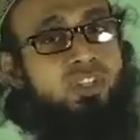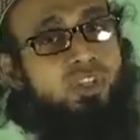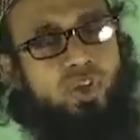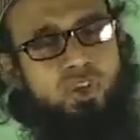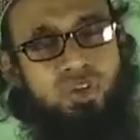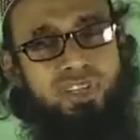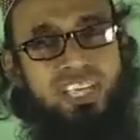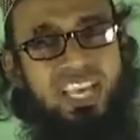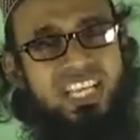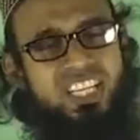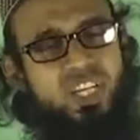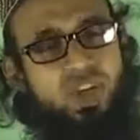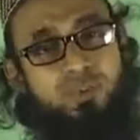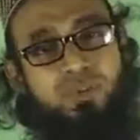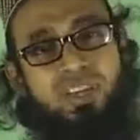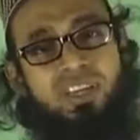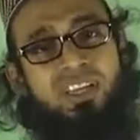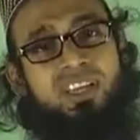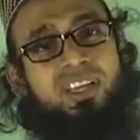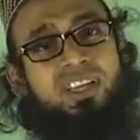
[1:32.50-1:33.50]
যখন গ্যাস
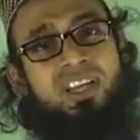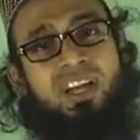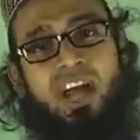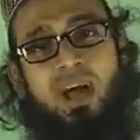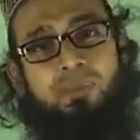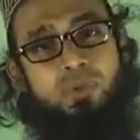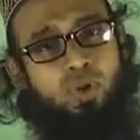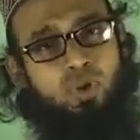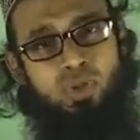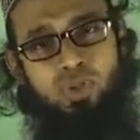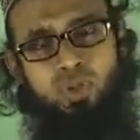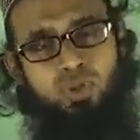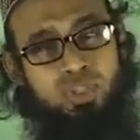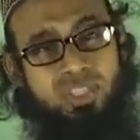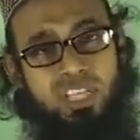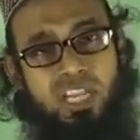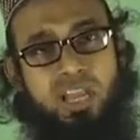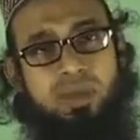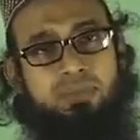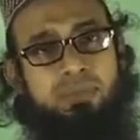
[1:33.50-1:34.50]
হবে আপনার
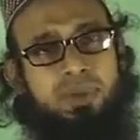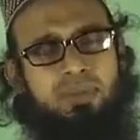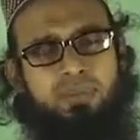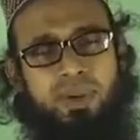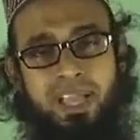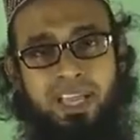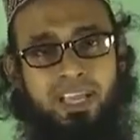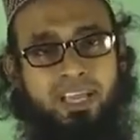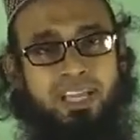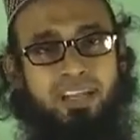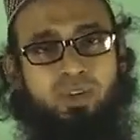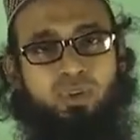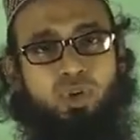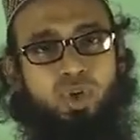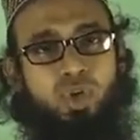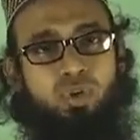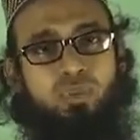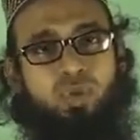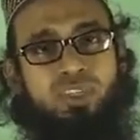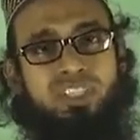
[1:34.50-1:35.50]
অস্বস্তি লাগবে পায়খানা একটু
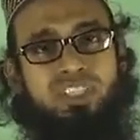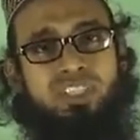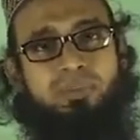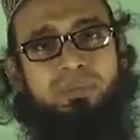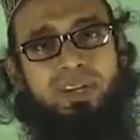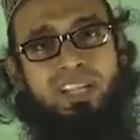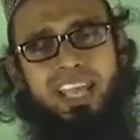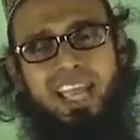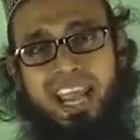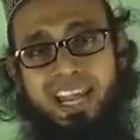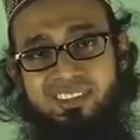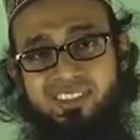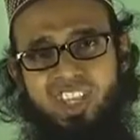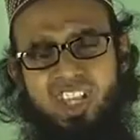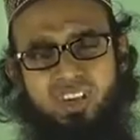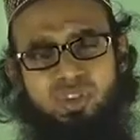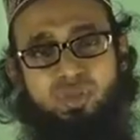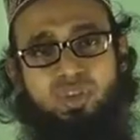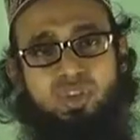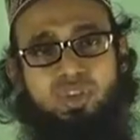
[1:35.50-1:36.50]
নরম হয়ে যেতে পারে
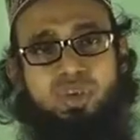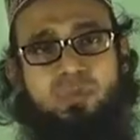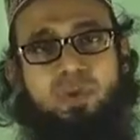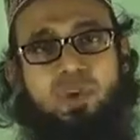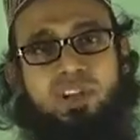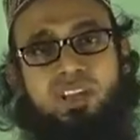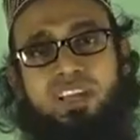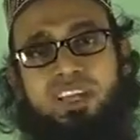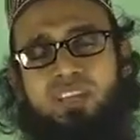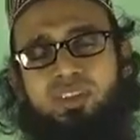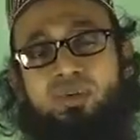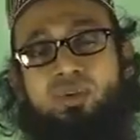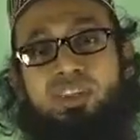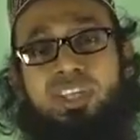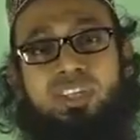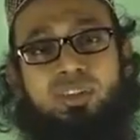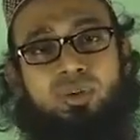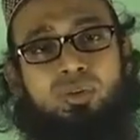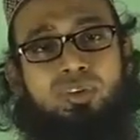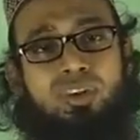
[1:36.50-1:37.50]
অ্যাডজাস্ট হতে সময় লাগে কিন্তু
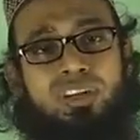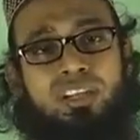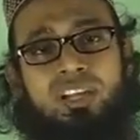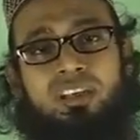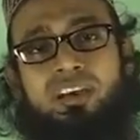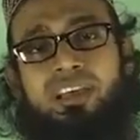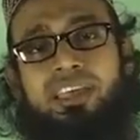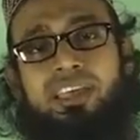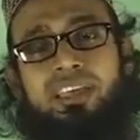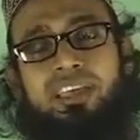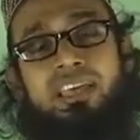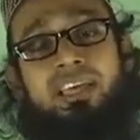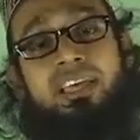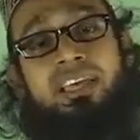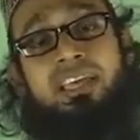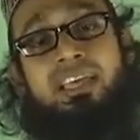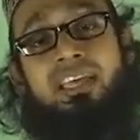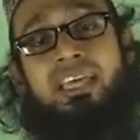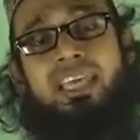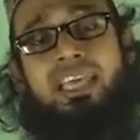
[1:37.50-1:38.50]
সেদ্ধ করে নিলে হয়
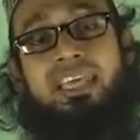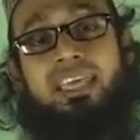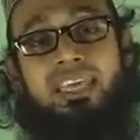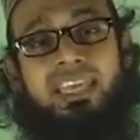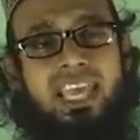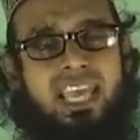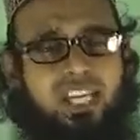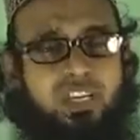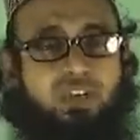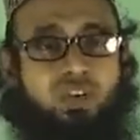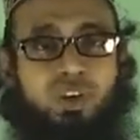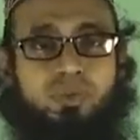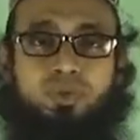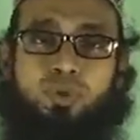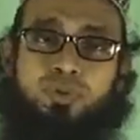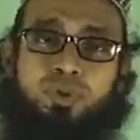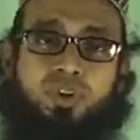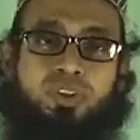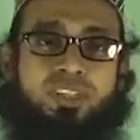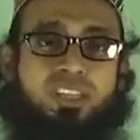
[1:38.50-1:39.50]
এই গ্যাস হওয়ার
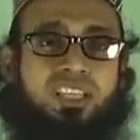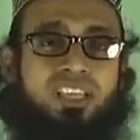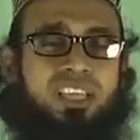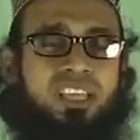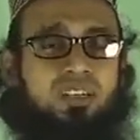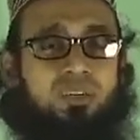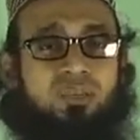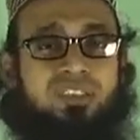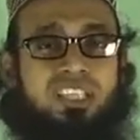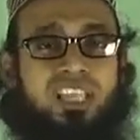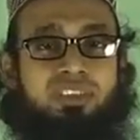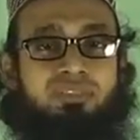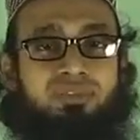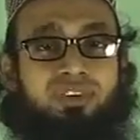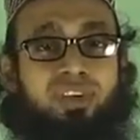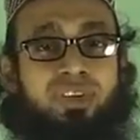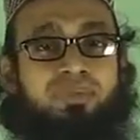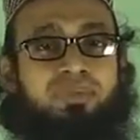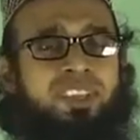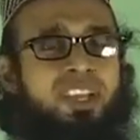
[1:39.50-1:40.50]
প্রবণতা থেকে একটু সেফ
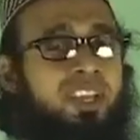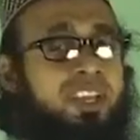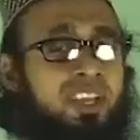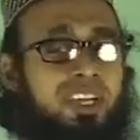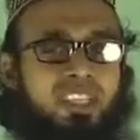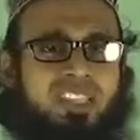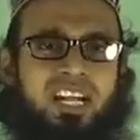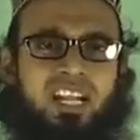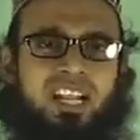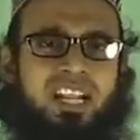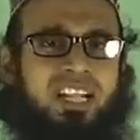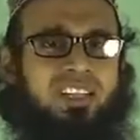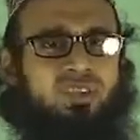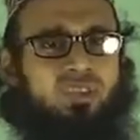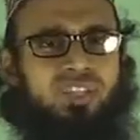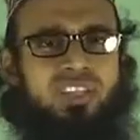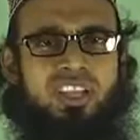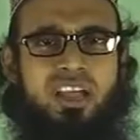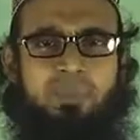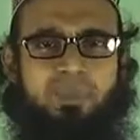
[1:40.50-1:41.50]
হয় সারা রাত
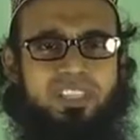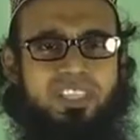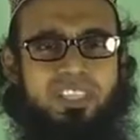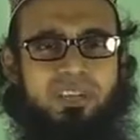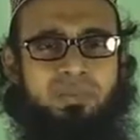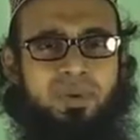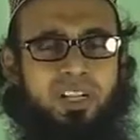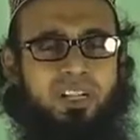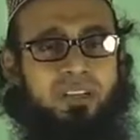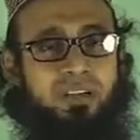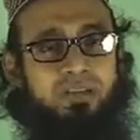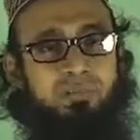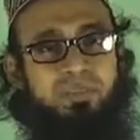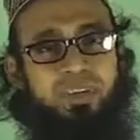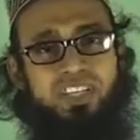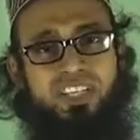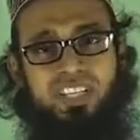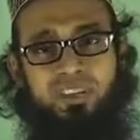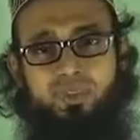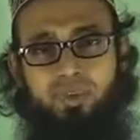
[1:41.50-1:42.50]
যদি না বেজাতে পারেন
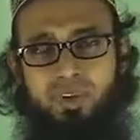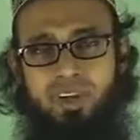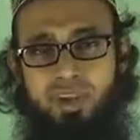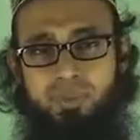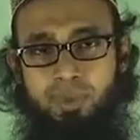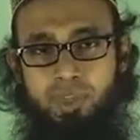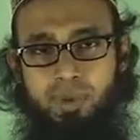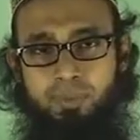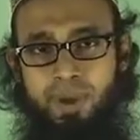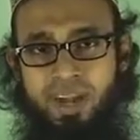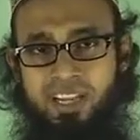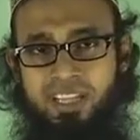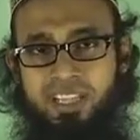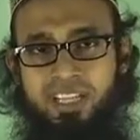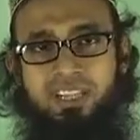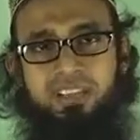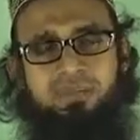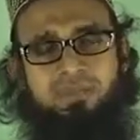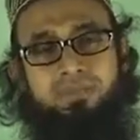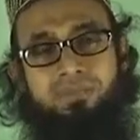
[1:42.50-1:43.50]
প্রেশার কুকারের ভিতরে পানি
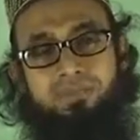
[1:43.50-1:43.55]
দেন